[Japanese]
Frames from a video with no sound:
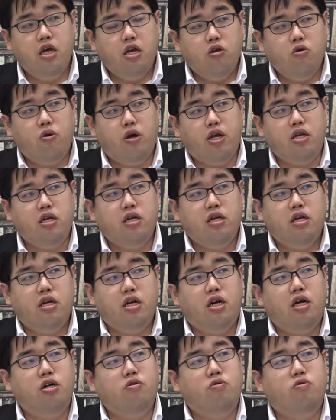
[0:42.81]
要は
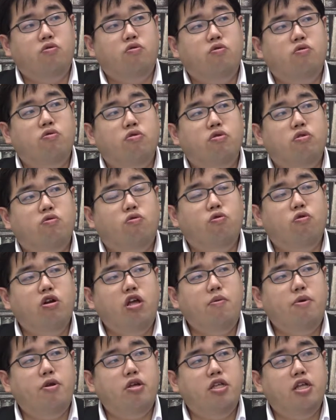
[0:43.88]
あのこの
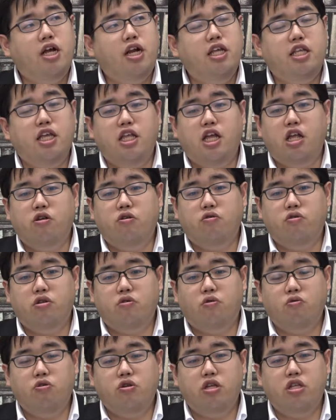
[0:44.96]
レベルに慣れてないと
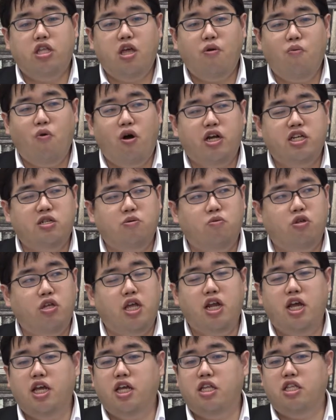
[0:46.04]
本当に手も足も
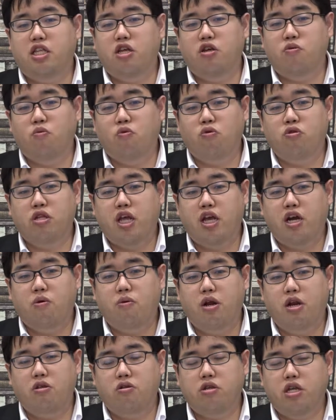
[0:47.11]
出ないっていう問題が
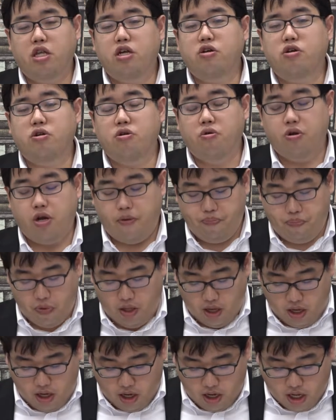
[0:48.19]
割と出てくるような、
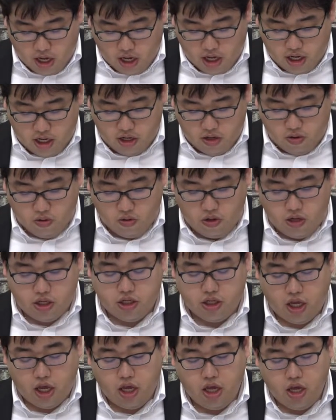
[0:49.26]
えー、難易度で
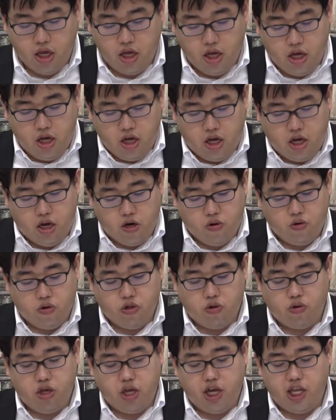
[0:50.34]
すね。あの
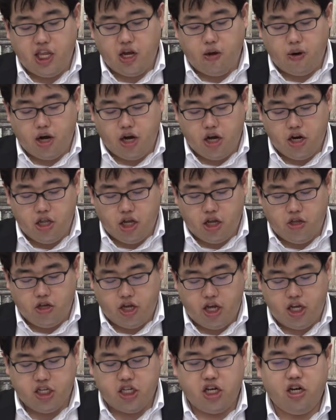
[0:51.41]
解き方は分かるんだけど
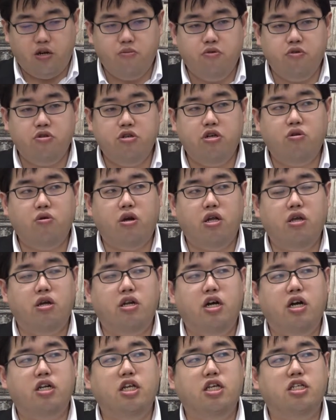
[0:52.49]
計算がむずいとかでは
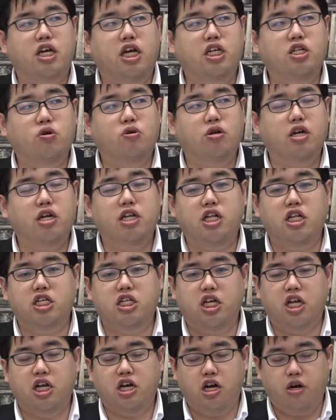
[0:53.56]
なくて、最初から何し
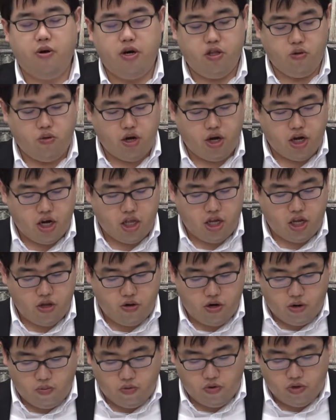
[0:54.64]
たらいいかが割と分からない
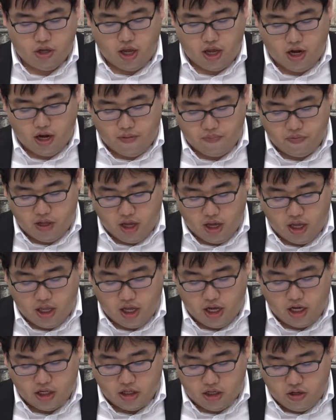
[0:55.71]
ような問題が、えー、
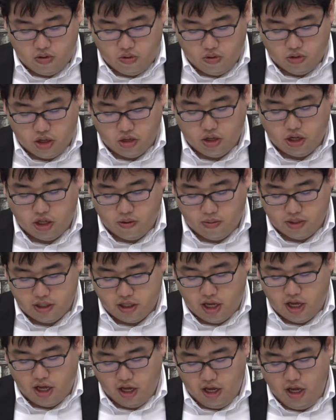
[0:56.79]
出やすい構成となってます。
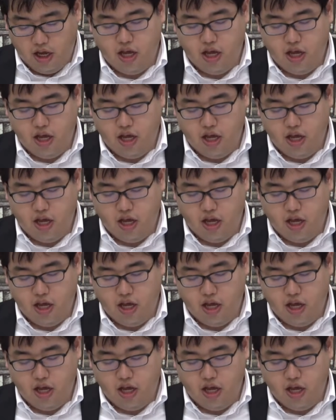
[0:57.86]
で